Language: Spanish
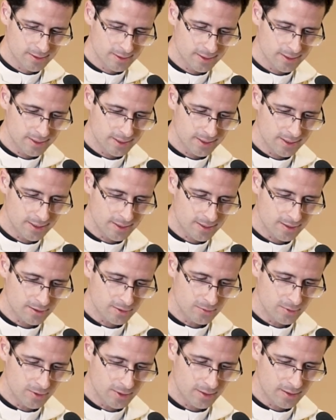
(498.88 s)
¿Eh? Y es que,
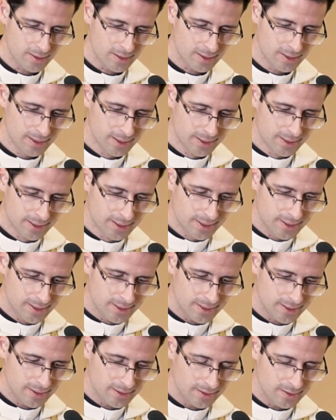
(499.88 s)
como dice
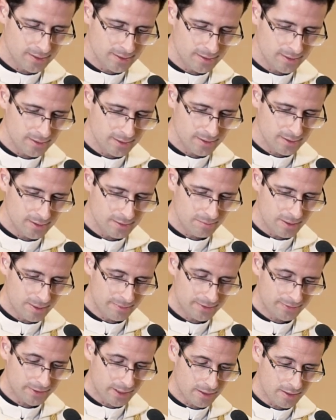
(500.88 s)
el
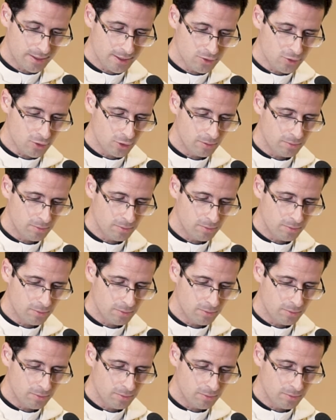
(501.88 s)
Papa Francisco,